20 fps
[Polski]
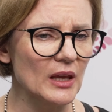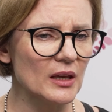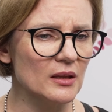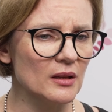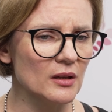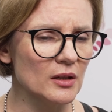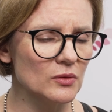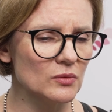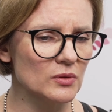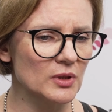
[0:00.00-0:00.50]

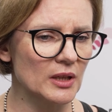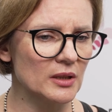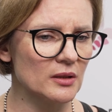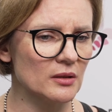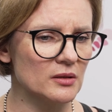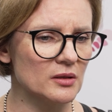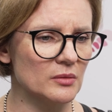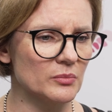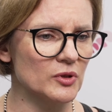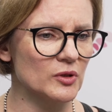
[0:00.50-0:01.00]
No i tutaj to,
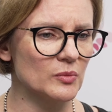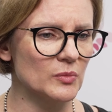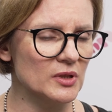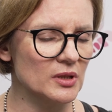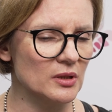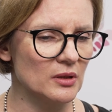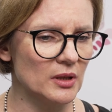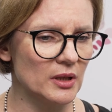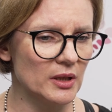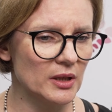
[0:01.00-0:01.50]
co byśmy z
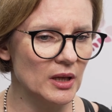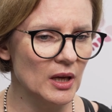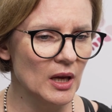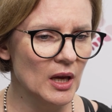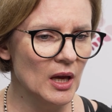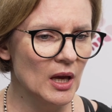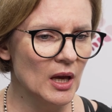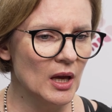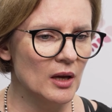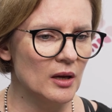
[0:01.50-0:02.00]
kolei
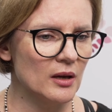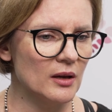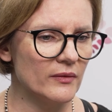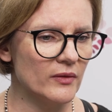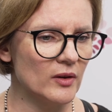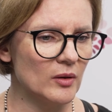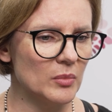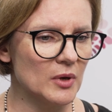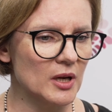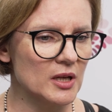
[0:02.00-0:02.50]
e,
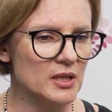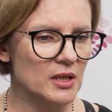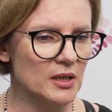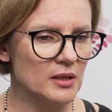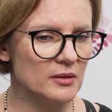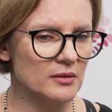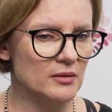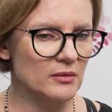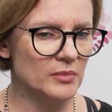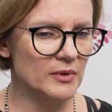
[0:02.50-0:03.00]

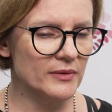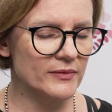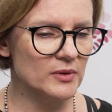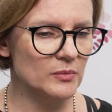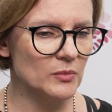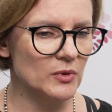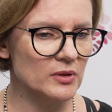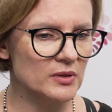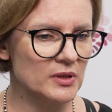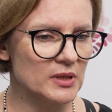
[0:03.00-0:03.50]
wyobrażali sobie
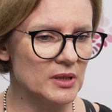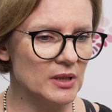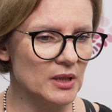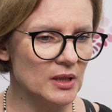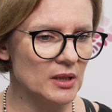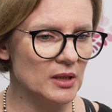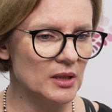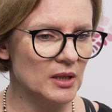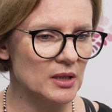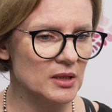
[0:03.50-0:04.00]

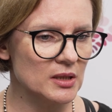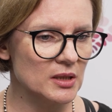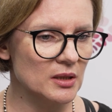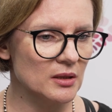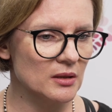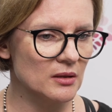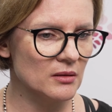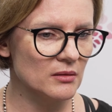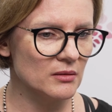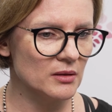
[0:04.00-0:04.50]
wzmocnienie
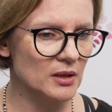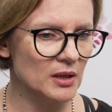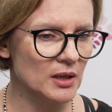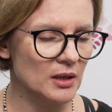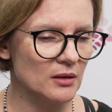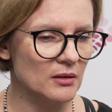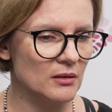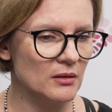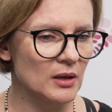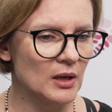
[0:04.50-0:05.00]
naszej roli
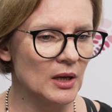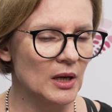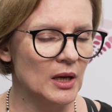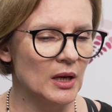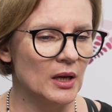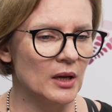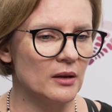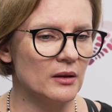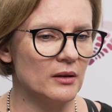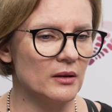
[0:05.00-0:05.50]
jako,
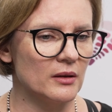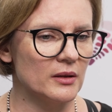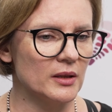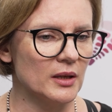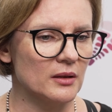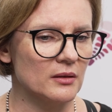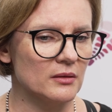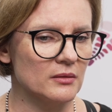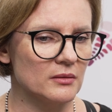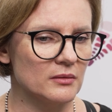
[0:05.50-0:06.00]
e,
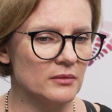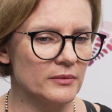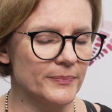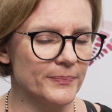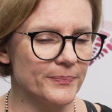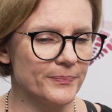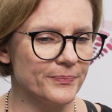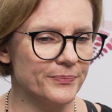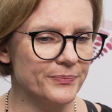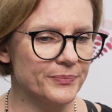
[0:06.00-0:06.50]
jako
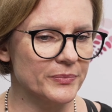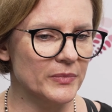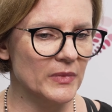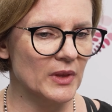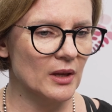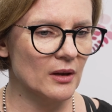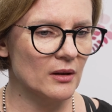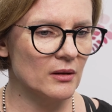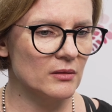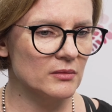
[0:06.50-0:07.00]
mm,
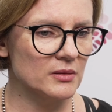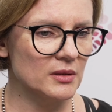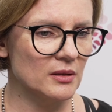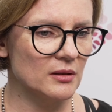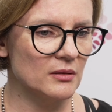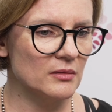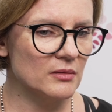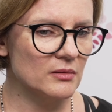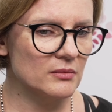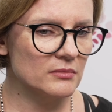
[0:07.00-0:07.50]
tego,
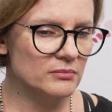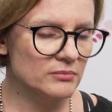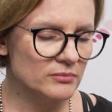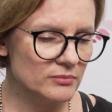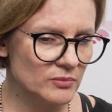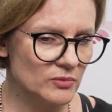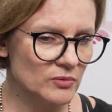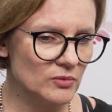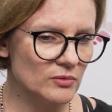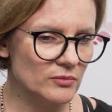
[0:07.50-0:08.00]
tego
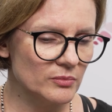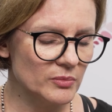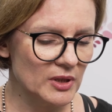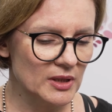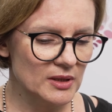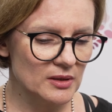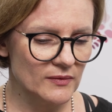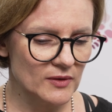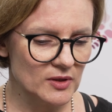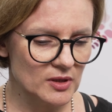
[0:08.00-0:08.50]

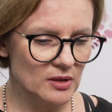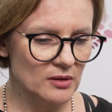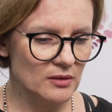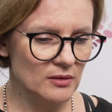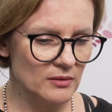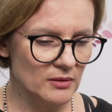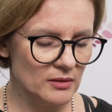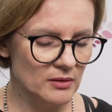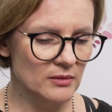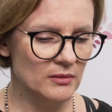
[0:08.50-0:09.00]
bardzo
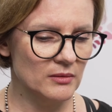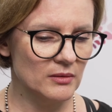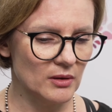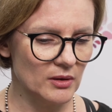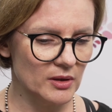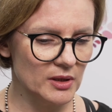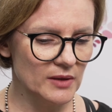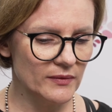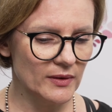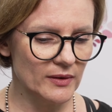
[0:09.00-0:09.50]
ważnego
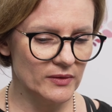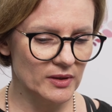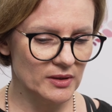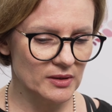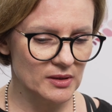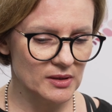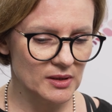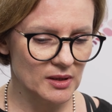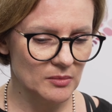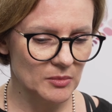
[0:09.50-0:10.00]
ogniwa w
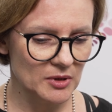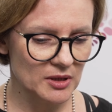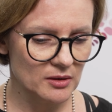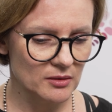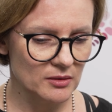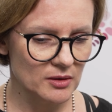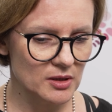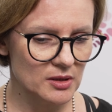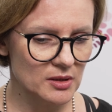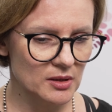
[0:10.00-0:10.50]
diagnostyce
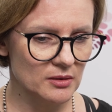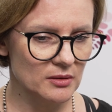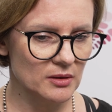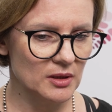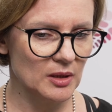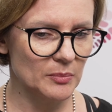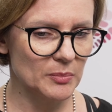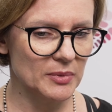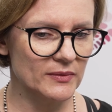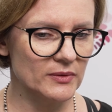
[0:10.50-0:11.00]
hematologicznej, to
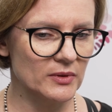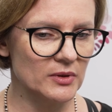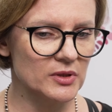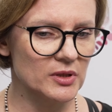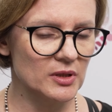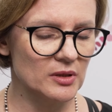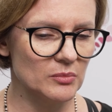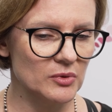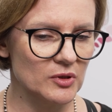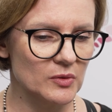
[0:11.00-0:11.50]
na pewno
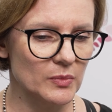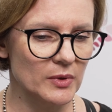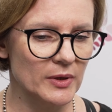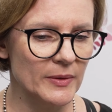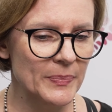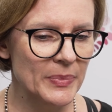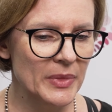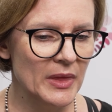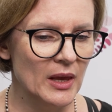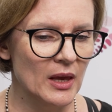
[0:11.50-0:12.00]
chcielibyśmy
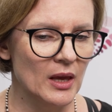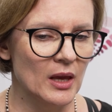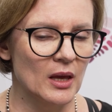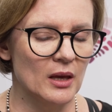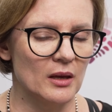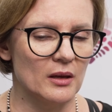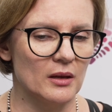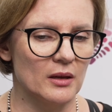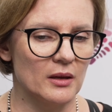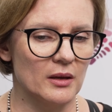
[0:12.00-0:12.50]

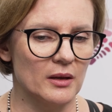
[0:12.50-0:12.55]
y,